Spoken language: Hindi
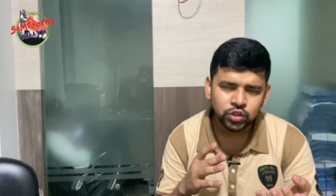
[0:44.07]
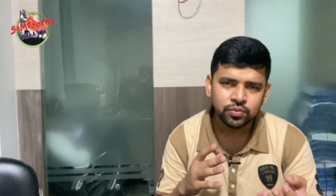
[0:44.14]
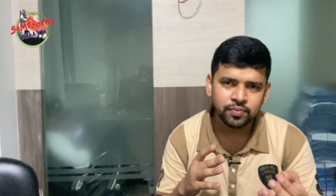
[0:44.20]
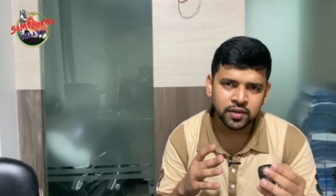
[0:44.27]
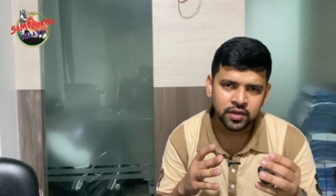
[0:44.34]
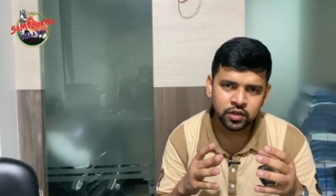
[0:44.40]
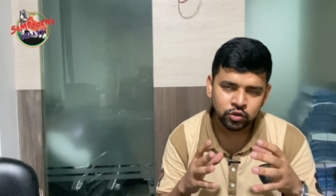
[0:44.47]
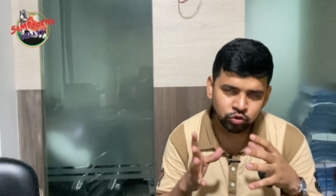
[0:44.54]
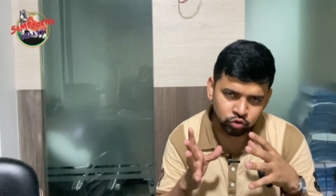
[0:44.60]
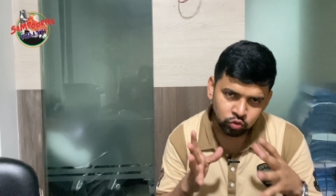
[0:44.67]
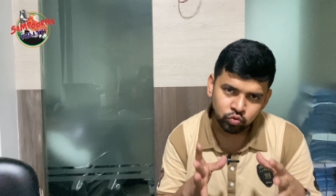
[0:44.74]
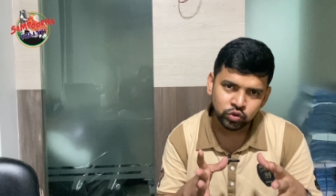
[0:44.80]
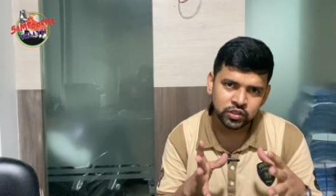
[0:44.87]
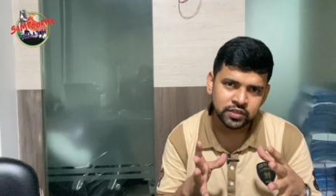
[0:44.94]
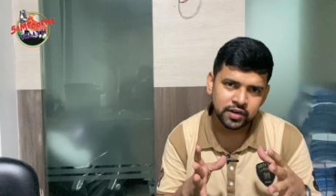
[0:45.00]
उसमें
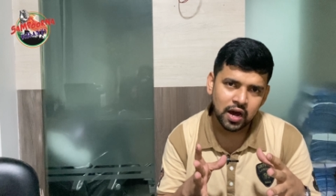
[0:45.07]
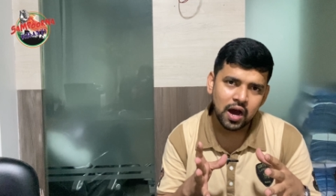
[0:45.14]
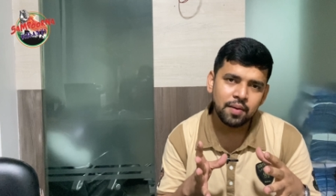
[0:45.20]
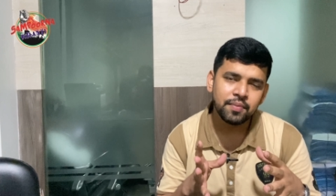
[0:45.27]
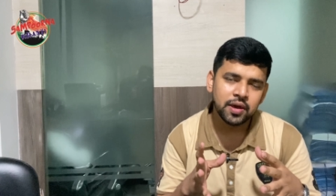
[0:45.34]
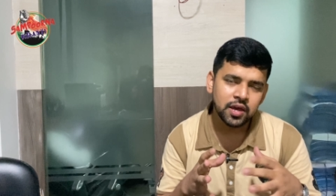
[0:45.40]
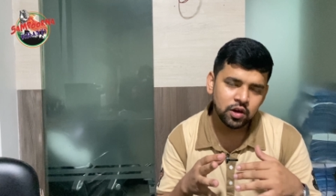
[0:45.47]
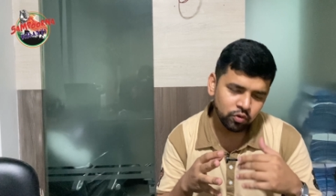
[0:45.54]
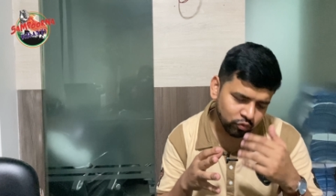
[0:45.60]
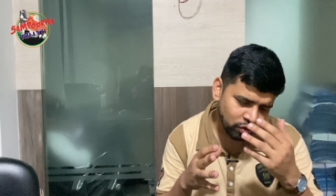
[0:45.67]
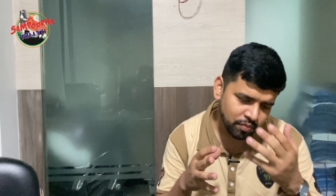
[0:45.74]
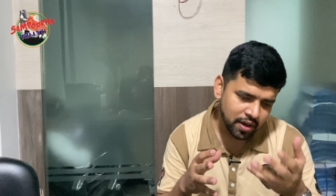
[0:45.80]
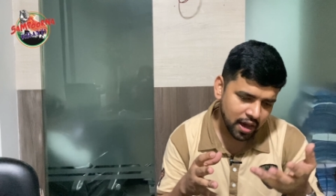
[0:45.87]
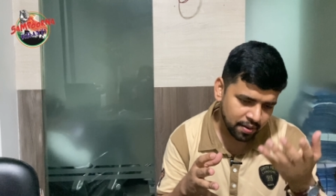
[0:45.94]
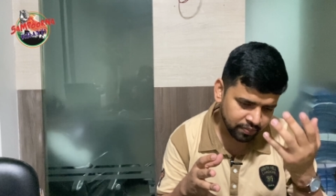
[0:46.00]
जो कुछ नाम है
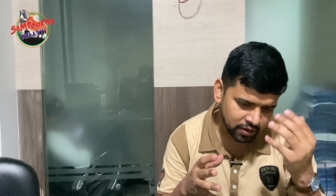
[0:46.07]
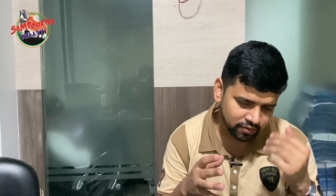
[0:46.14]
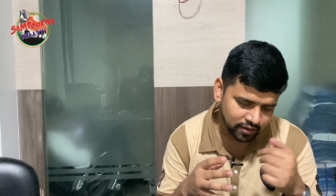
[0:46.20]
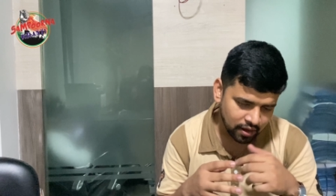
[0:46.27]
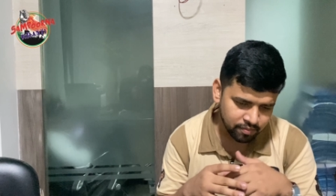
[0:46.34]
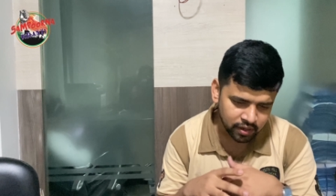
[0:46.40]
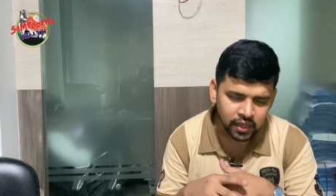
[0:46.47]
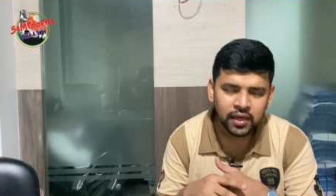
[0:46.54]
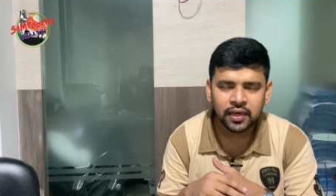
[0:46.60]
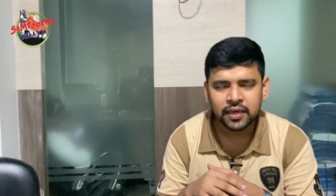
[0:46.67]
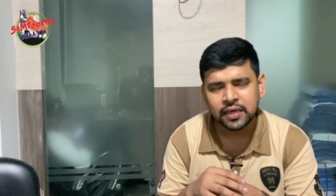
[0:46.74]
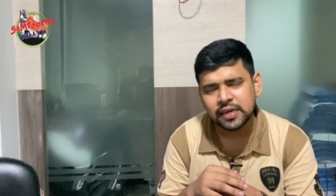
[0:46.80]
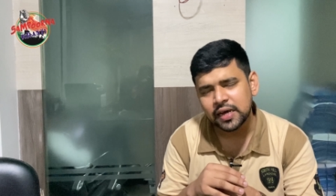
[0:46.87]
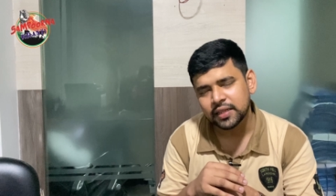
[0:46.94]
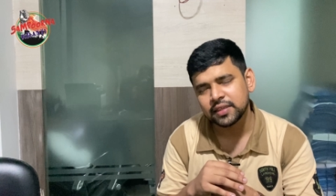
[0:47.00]
वो मैं आपके सामने
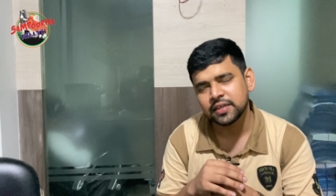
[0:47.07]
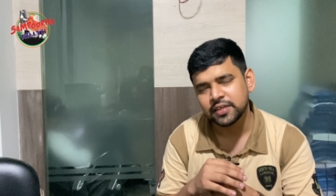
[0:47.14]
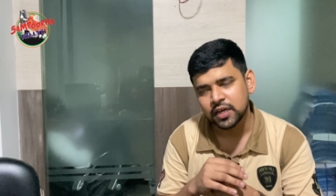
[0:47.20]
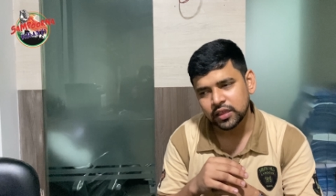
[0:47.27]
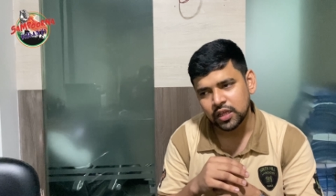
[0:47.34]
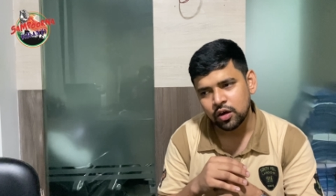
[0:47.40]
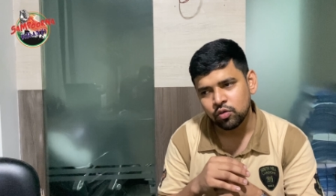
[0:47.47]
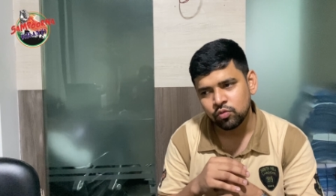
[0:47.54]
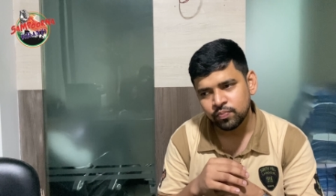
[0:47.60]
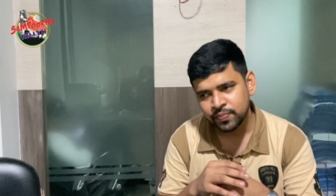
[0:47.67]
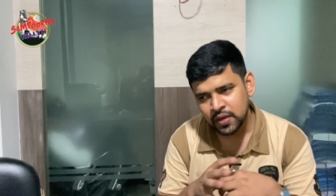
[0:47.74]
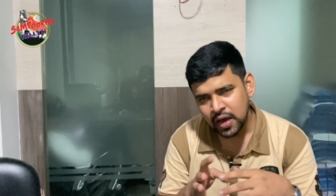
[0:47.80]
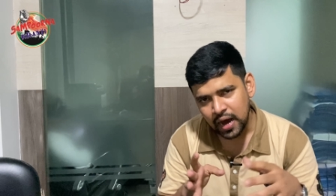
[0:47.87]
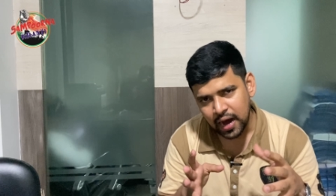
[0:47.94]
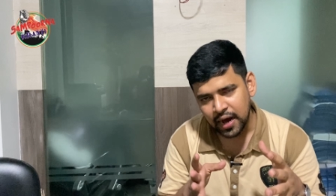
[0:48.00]
गिनाते जाता हूँ